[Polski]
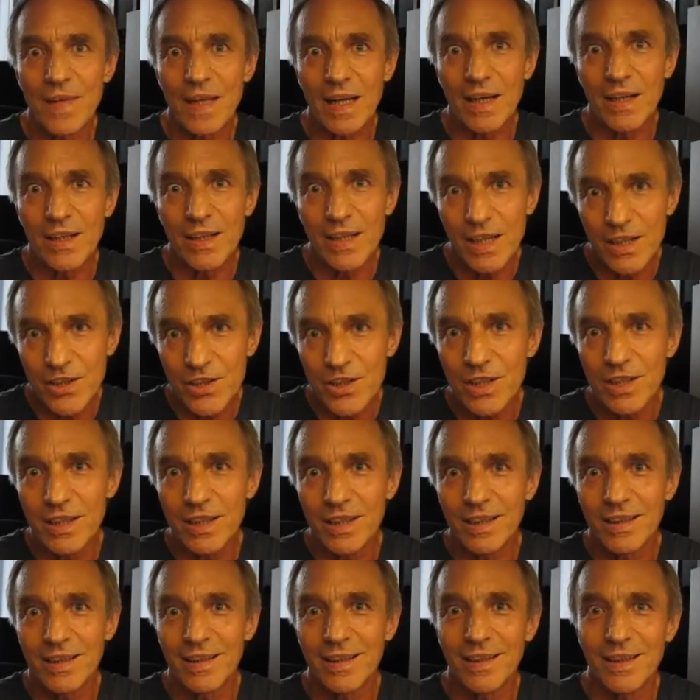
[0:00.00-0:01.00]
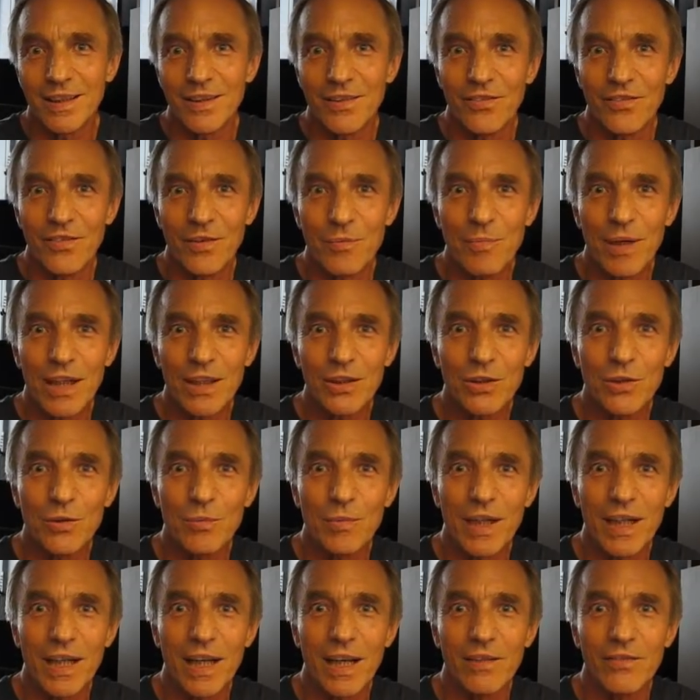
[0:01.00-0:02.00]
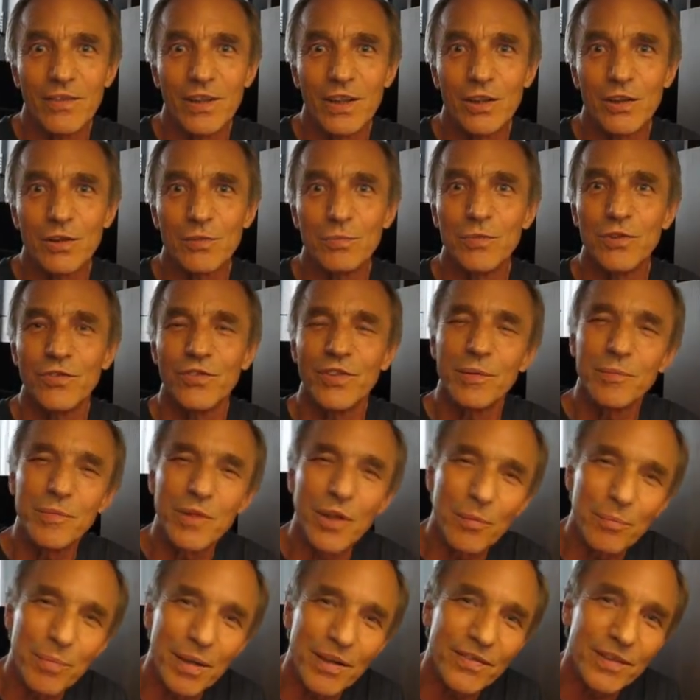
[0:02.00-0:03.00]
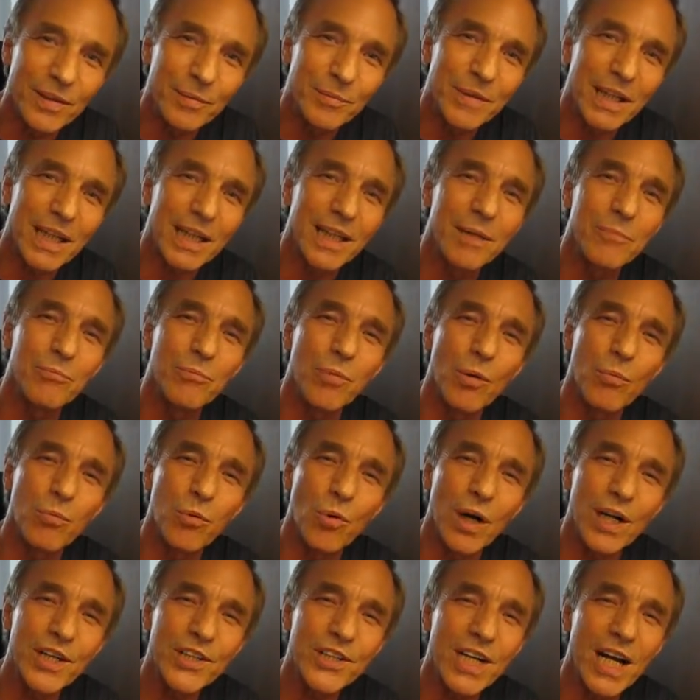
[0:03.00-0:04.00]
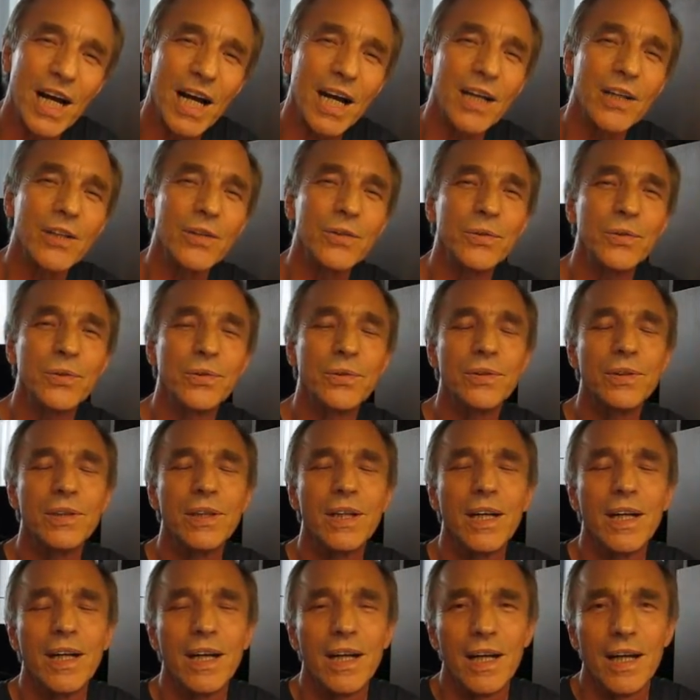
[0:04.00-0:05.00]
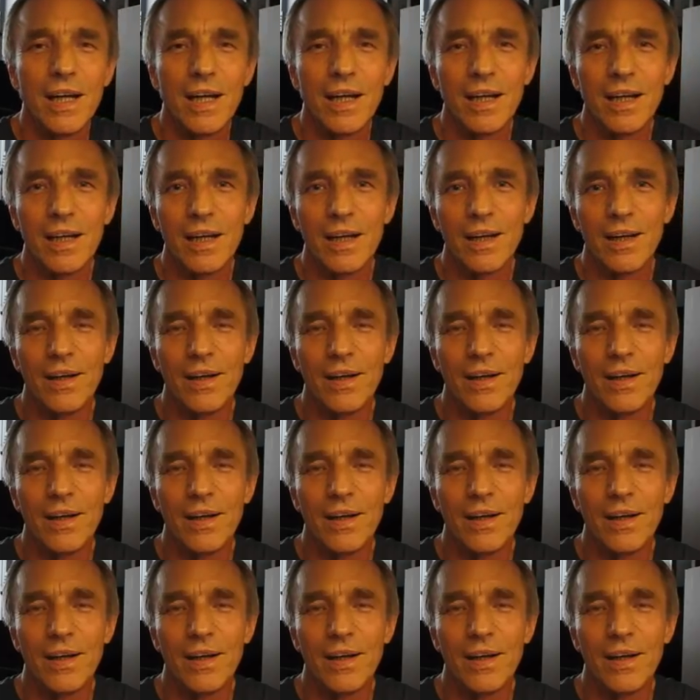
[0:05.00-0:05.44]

jeśli w wypadku Mariawitów mówimy o pewnym takim pobłażaniu, E,